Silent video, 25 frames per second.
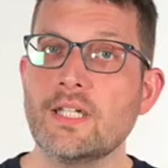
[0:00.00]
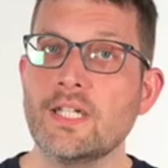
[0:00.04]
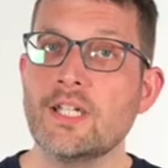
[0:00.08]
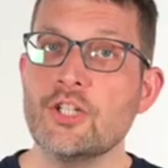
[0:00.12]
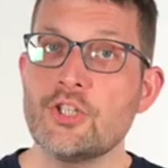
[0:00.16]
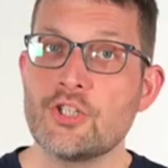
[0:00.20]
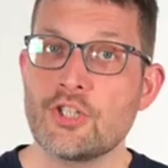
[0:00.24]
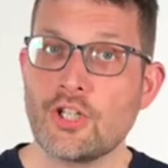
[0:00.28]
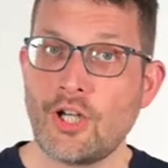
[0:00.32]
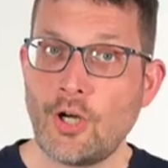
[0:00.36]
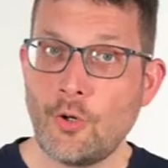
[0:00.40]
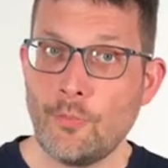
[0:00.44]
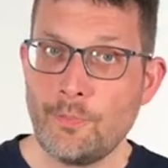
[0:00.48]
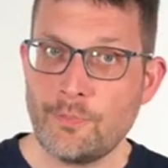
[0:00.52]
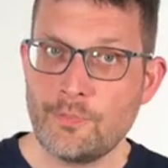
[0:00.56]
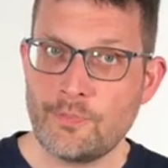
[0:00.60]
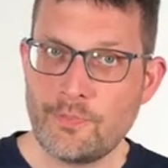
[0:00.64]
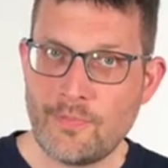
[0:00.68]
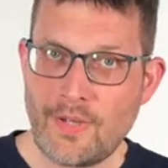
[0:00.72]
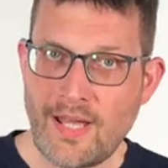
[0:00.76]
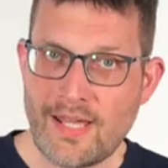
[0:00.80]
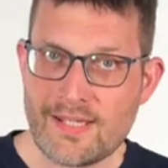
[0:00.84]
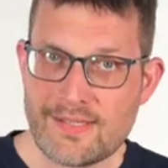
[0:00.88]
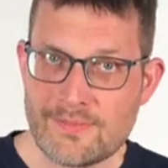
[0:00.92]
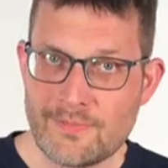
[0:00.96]
Ich schraube
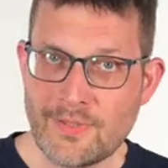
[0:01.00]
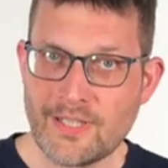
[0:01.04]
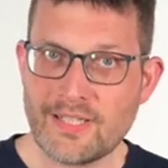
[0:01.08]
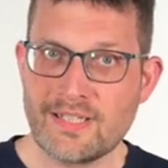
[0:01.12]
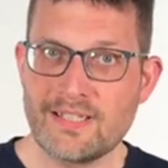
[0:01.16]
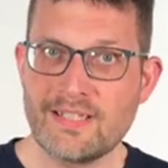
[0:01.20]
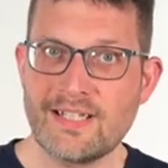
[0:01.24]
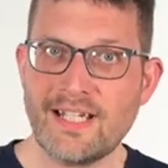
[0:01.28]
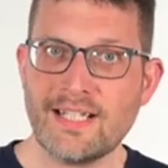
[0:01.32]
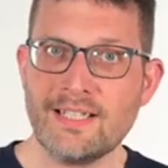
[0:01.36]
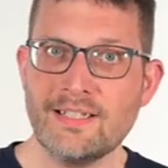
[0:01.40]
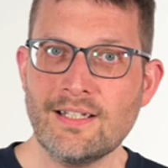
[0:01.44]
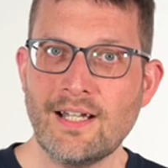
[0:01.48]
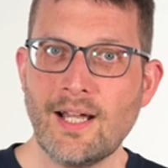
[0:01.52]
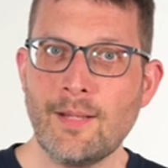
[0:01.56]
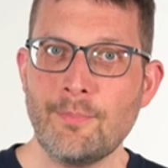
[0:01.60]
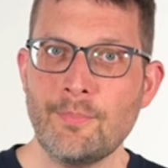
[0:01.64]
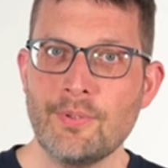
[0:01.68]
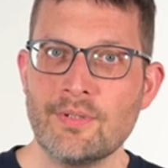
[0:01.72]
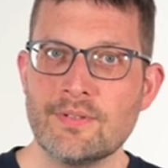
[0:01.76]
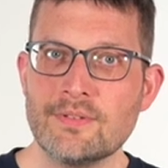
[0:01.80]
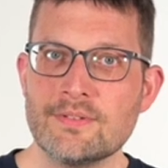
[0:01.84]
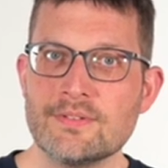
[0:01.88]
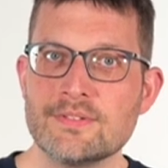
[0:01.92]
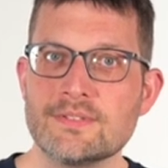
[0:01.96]
erstmal den Deckel
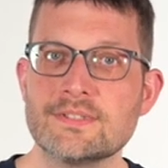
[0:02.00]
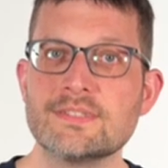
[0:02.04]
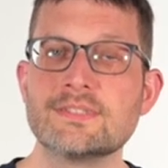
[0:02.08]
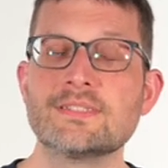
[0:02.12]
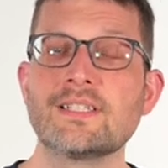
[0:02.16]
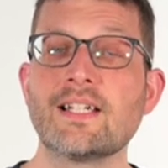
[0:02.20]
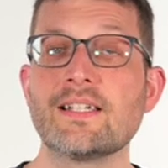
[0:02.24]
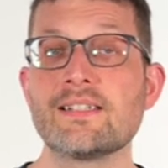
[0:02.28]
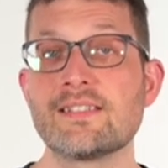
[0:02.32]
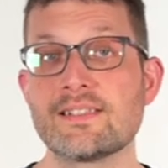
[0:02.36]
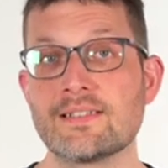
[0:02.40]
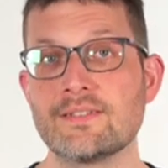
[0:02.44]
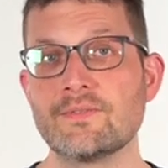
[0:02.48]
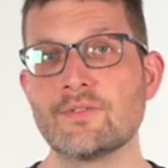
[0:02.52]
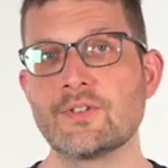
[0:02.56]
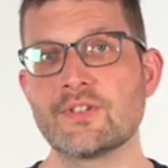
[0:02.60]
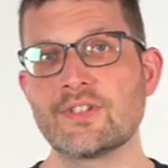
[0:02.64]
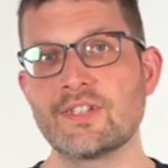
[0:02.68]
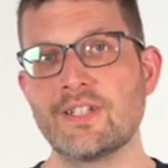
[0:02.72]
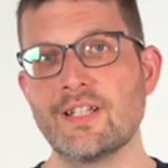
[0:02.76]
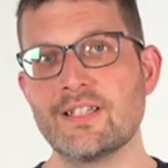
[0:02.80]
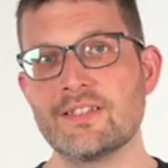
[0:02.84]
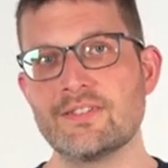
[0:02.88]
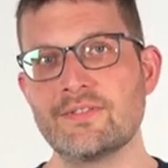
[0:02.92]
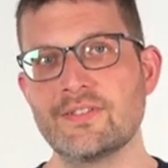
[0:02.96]
ab, dann sehen wir uns
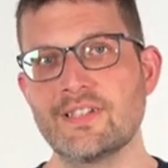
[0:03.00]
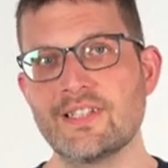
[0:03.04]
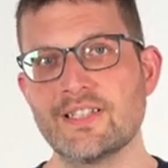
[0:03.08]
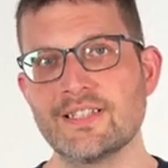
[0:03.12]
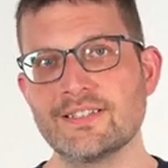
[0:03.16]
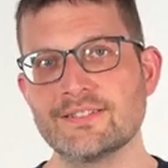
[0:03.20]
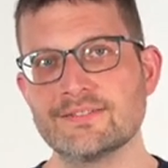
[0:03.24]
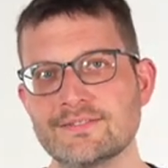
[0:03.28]
gleich wieder.